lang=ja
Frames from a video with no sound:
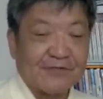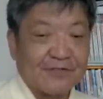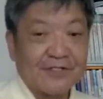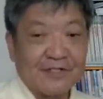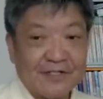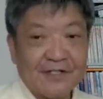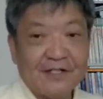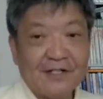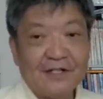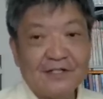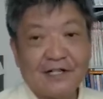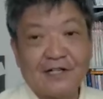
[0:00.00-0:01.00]
んですね。
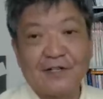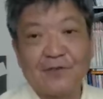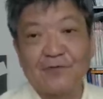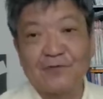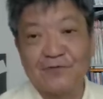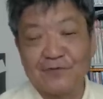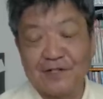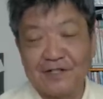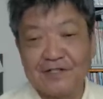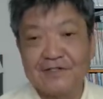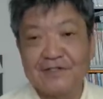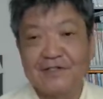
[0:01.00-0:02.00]
避けようとするわ
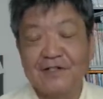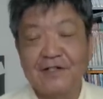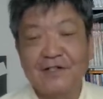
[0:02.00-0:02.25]
けです。